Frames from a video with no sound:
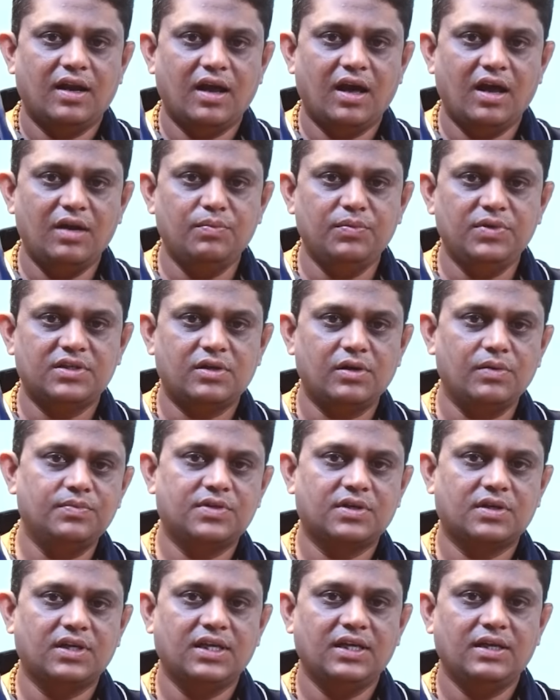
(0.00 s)
నాన్
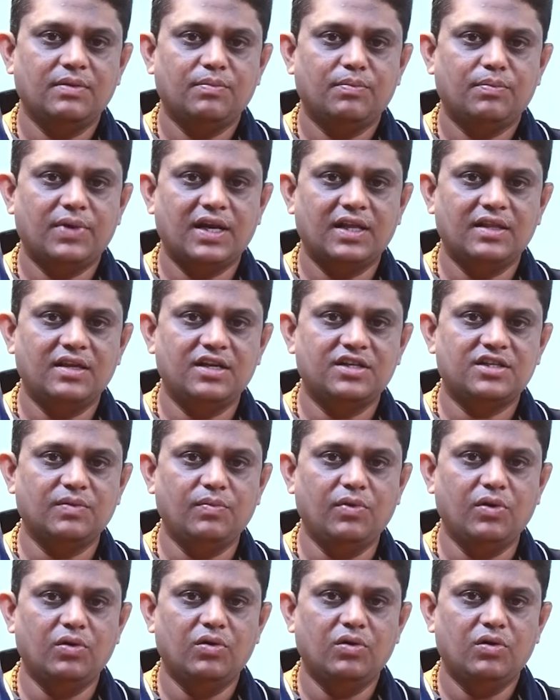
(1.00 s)
ముస్లిమ్స్కి మన
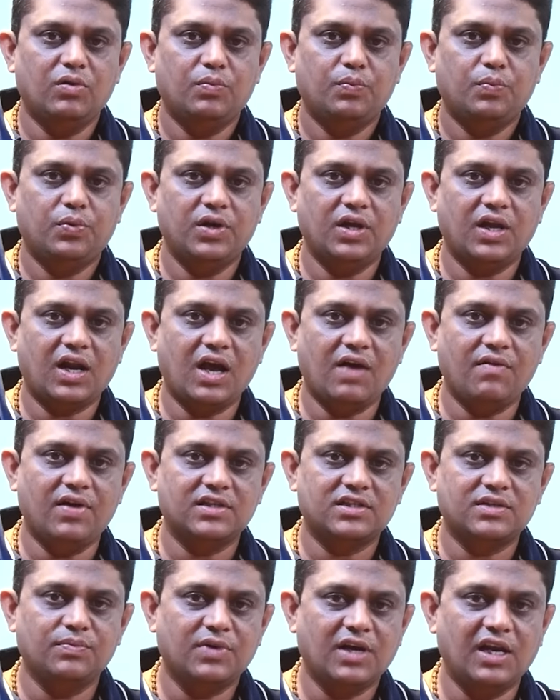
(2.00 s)
దేశంలో
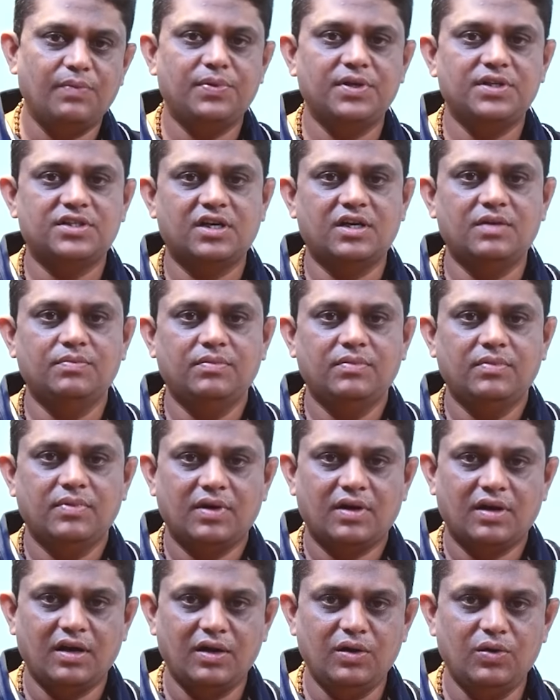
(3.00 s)
పునరావాసం కల్పించడం
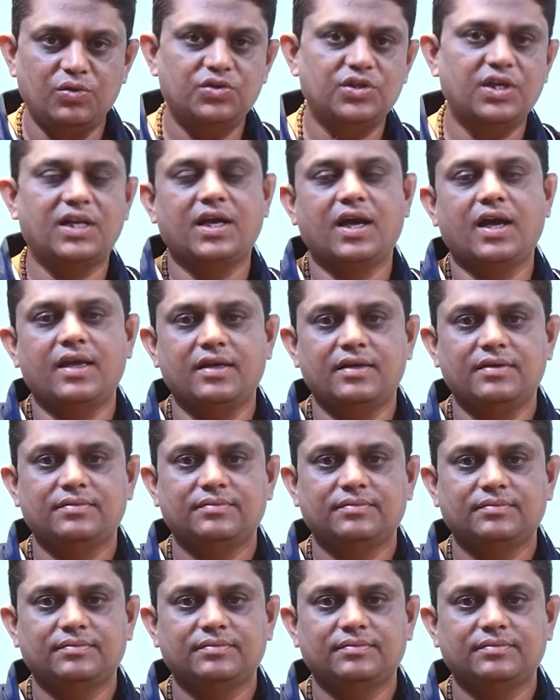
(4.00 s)
రెండూ జరిగాయి